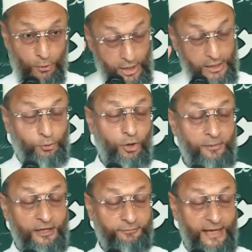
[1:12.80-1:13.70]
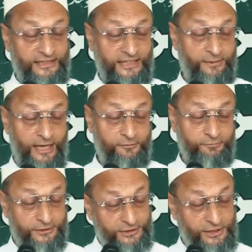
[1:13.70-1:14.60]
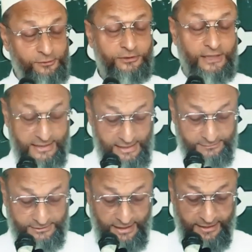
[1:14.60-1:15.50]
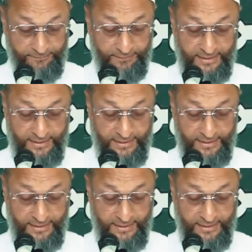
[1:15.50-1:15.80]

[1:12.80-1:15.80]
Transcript: मोराको में फातिमा अल फितरी उनका नाम था